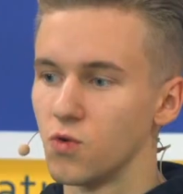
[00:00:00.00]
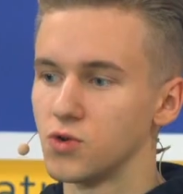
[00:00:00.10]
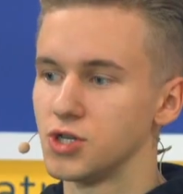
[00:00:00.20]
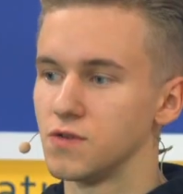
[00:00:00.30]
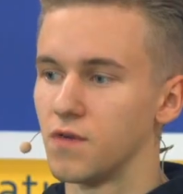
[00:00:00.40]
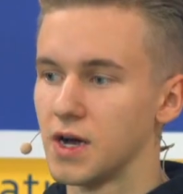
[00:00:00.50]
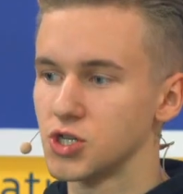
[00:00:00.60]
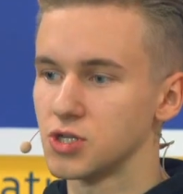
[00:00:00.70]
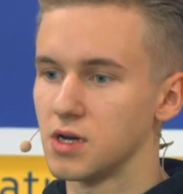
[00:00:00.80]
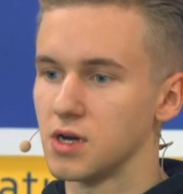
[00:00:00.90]
очень
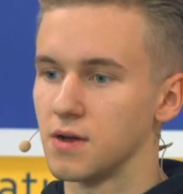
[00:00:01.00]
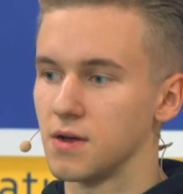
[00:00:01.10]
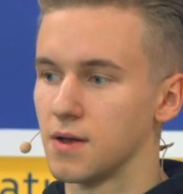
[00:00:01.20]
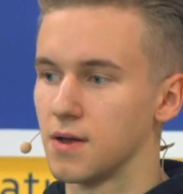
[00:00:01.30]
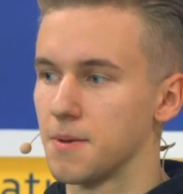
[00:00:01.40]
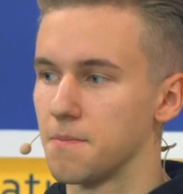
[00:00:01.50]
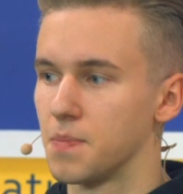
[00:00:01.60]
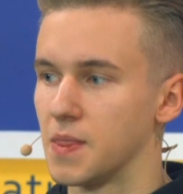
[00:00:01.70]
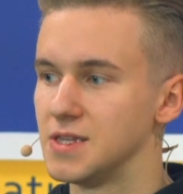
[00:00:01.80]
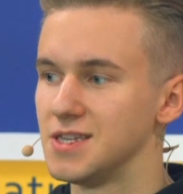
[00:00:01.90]
важно
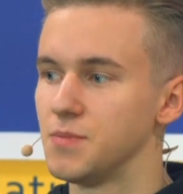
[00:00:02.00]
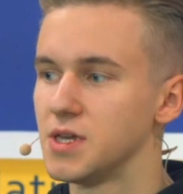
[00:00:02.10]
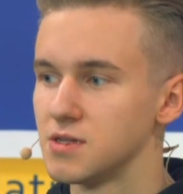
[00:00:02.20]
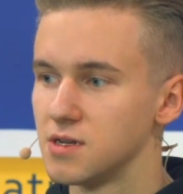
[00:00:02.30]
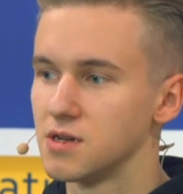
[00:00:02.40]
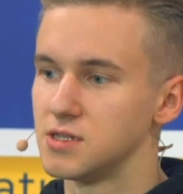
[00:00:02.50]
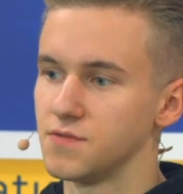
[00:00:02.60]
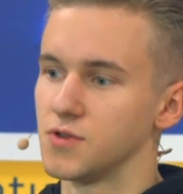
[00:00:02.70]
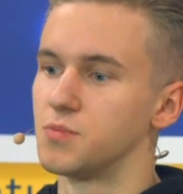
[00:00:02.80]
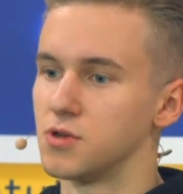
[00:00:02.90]
э, не иметь
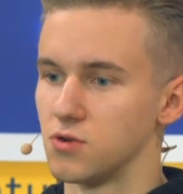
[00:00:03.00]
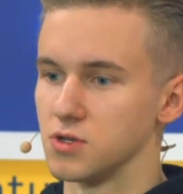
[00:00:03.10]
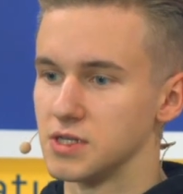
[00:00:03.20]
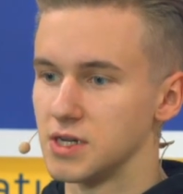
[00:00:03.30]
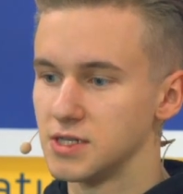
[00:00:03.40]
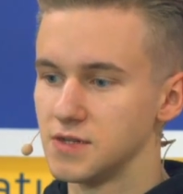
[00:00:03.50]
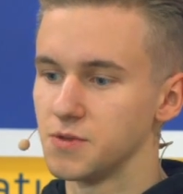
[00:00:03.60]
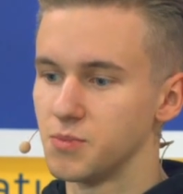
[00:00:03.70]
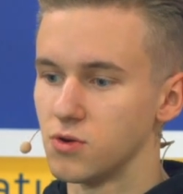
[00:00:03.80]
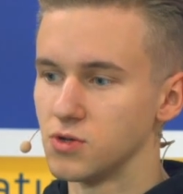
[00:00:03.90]
негативный прирост.
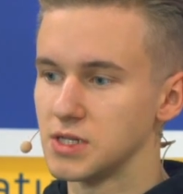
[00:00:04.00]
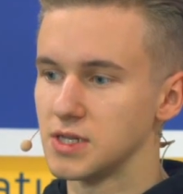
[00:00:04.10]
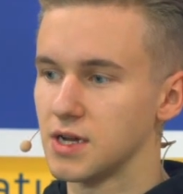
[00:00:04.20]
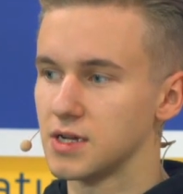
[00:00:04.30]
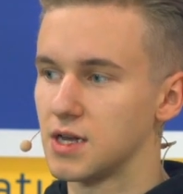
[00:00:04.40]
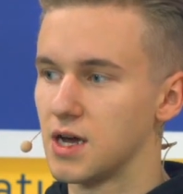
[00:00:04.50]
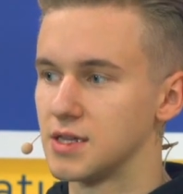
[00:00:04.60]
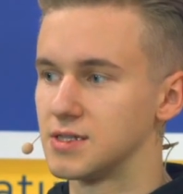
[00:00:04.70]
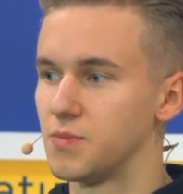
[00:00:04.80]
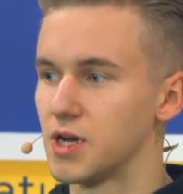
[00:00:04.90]
Негативный прирост — это когда
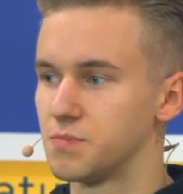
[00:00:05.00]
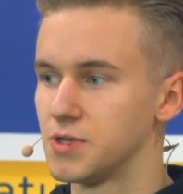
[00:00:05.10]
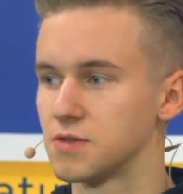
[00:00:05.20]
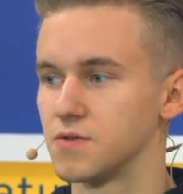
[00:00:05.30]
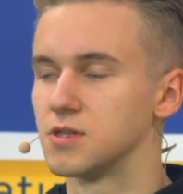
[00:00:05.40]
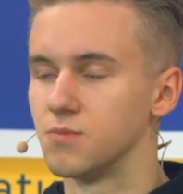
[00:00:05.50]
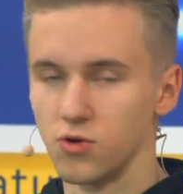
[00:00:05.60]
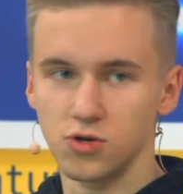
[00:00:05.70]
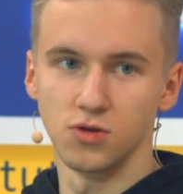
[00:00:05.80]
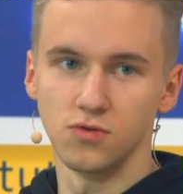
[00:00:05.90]
от тебя отписывается
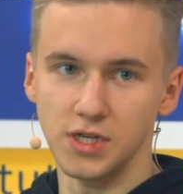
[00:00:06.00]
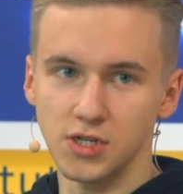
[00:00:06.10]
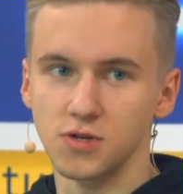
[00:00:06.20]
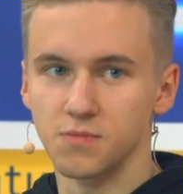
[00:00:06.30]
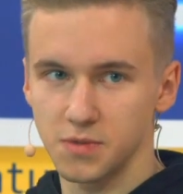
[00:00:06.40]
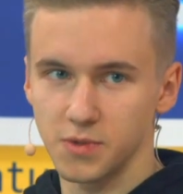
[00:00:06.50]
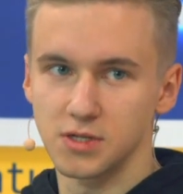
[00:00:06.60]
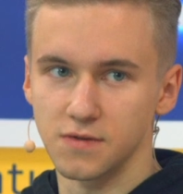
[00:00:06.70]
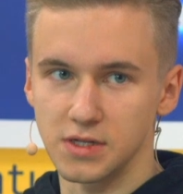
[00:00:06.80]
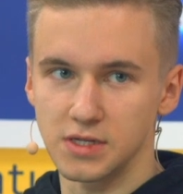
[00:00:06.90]
больше людей, чем
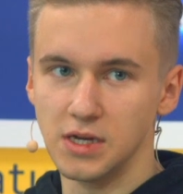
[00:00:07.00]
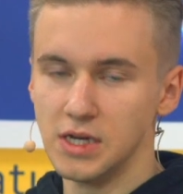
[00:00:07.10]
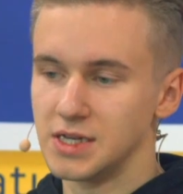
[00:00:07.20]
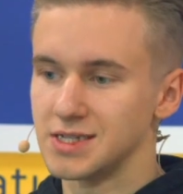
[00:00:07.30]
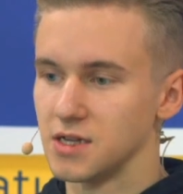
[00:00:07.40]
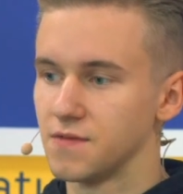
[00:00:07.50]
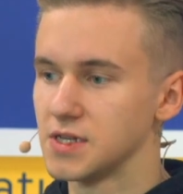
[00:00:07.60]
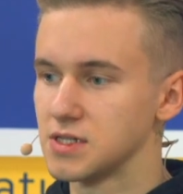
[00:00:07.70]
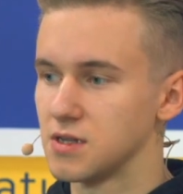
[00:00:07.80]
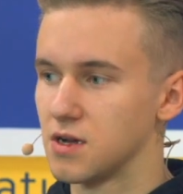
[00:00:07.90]
подписывается.
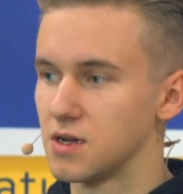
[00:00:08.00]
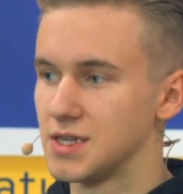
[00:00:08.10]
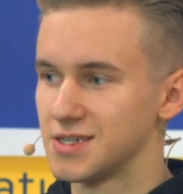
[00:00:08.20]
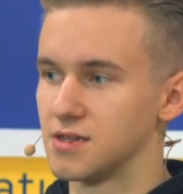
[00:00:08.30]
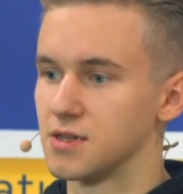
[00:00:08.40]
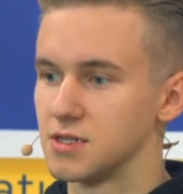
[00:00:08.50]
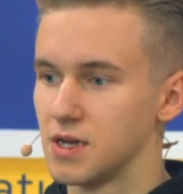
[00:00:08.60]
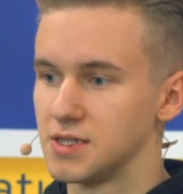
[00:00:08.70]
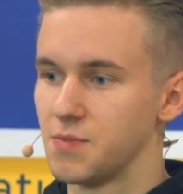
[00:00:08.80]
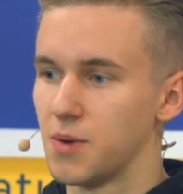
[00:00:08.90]
Соответственно, если
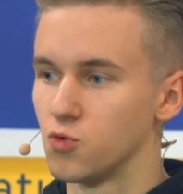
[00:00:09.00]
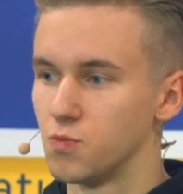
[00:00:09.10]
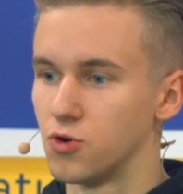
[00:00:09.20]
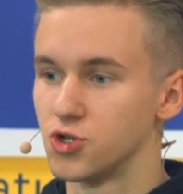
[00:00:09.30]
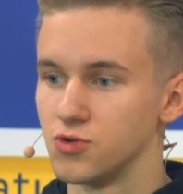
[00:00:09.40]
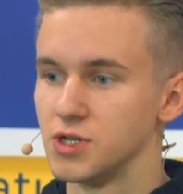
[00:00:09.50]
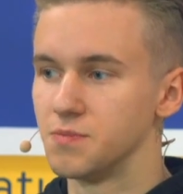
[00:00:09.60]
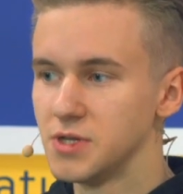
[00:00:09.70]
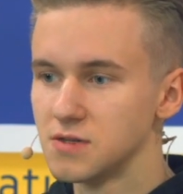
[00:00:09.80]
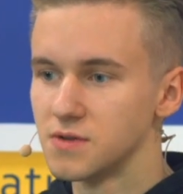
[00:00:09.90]
от тебя будут больше людей
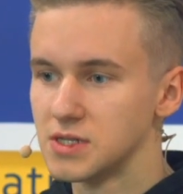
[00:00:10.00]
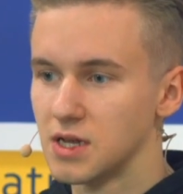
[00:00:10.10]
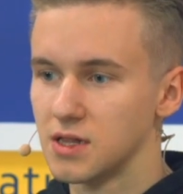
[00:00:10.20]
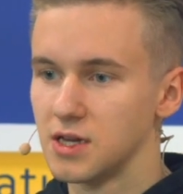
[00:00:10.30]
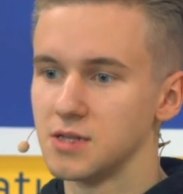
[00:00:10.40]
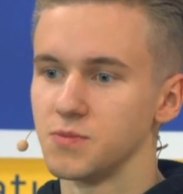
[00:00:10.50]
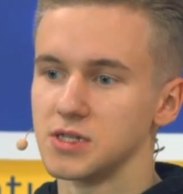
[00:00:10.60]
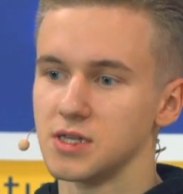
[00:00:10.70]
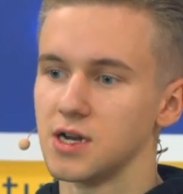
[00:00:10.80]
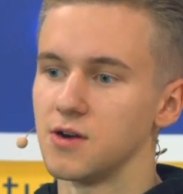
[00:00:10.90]
отписываться, алгоритмы
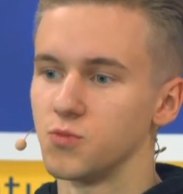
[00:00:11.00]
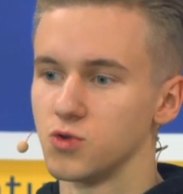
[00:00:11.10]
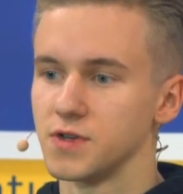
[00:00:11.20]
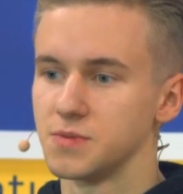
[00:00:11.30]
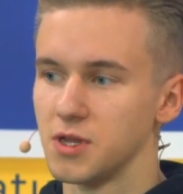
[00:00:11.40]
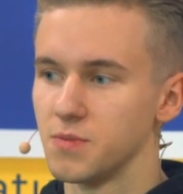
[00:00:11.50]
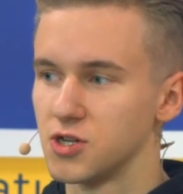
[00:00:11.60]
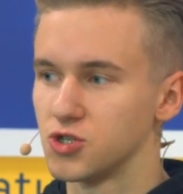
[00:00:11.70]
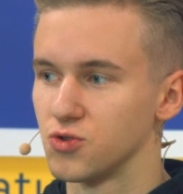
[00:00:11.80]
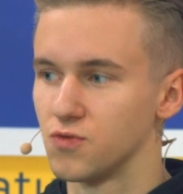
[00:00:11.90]
Инстаграма будут
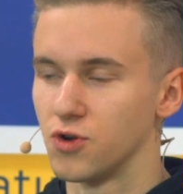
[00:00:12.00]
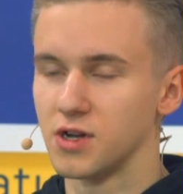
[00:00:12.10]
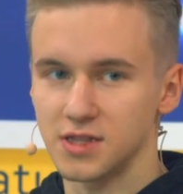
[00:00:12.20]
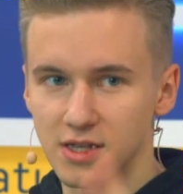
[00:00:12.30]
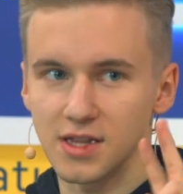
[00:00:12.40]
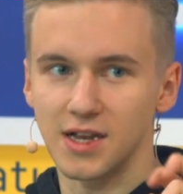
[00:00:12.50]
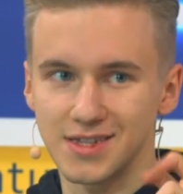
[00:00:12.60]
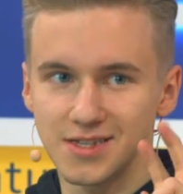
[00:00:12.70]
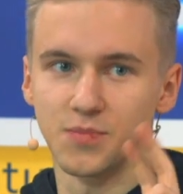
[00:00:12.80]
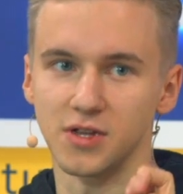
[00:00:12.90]
воспринимать, что твой контент а
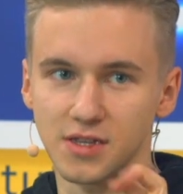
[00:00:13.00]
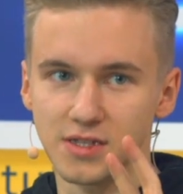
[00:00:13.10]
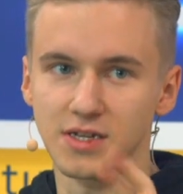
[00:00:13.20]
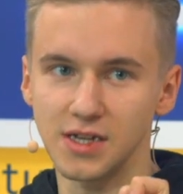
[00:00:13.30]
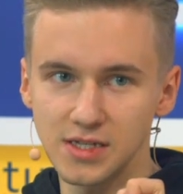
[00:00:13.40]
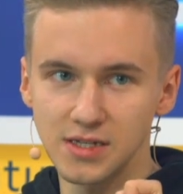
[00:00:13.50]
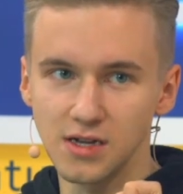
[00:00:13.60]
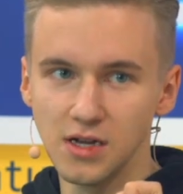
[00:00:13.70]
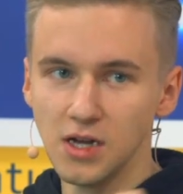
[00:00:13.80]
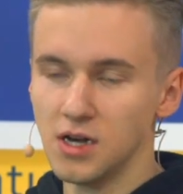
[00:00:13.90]
типа неинтересный,